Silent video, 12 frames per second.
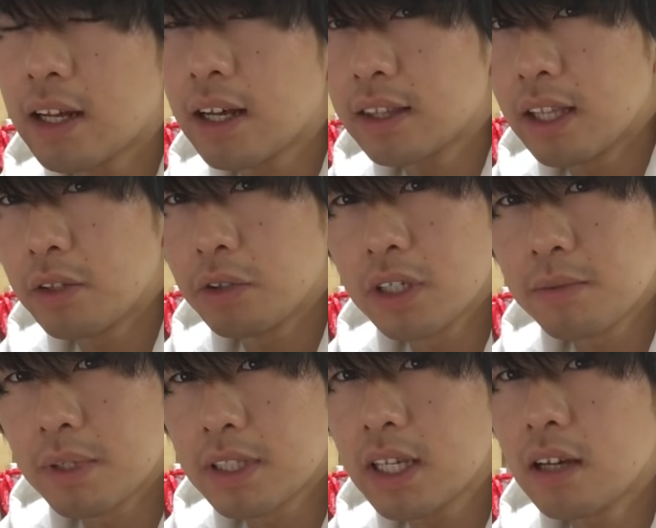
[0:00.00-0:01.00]
かったりとかし
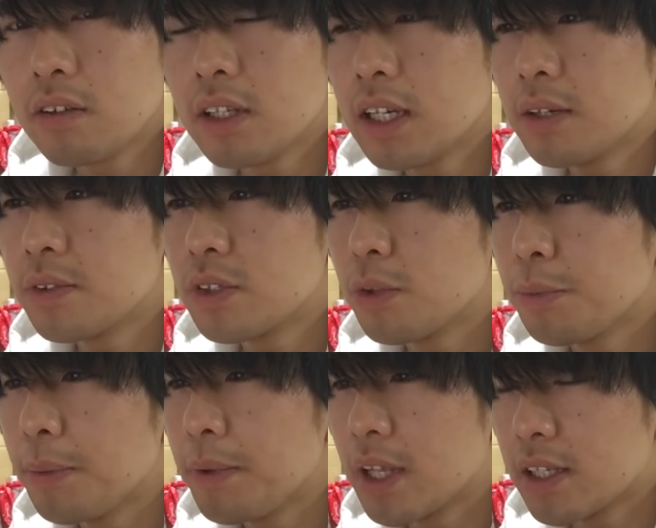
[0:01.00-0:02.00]
ます逆に普通の
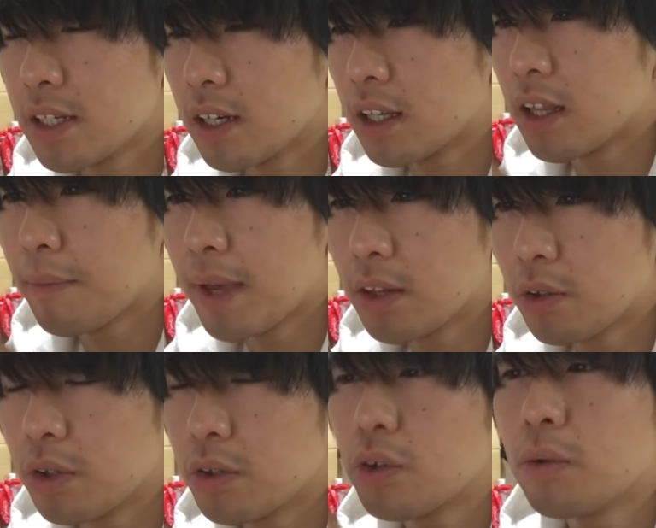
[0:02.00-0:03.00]
BB 弾じゃなきゃダメ
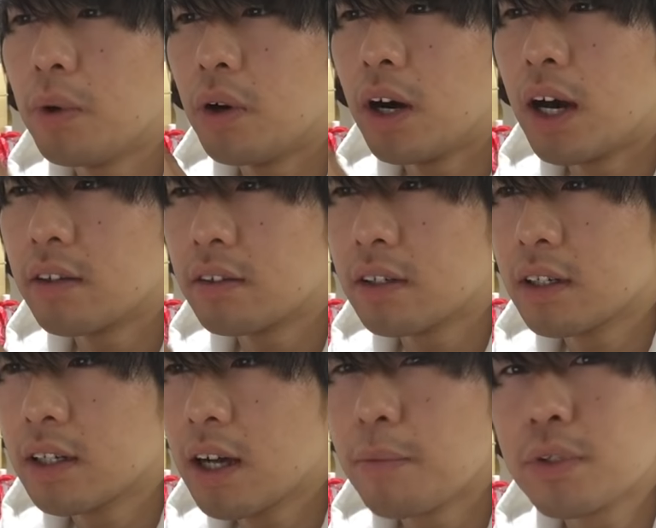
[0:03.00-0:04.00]
というとこもある
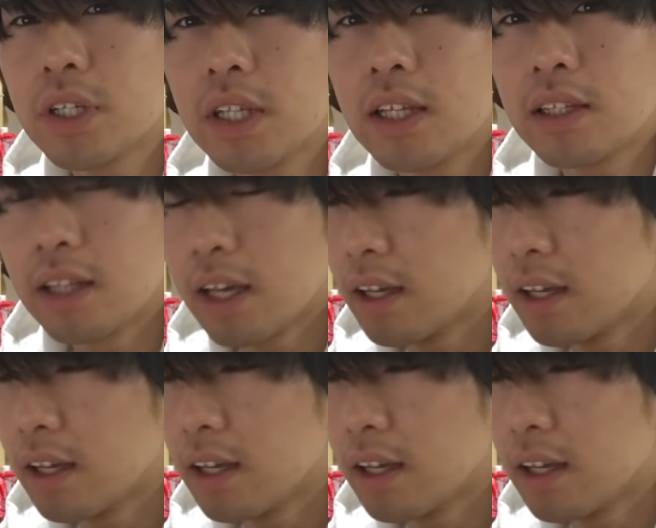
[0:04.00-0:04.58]
かもしれないんでね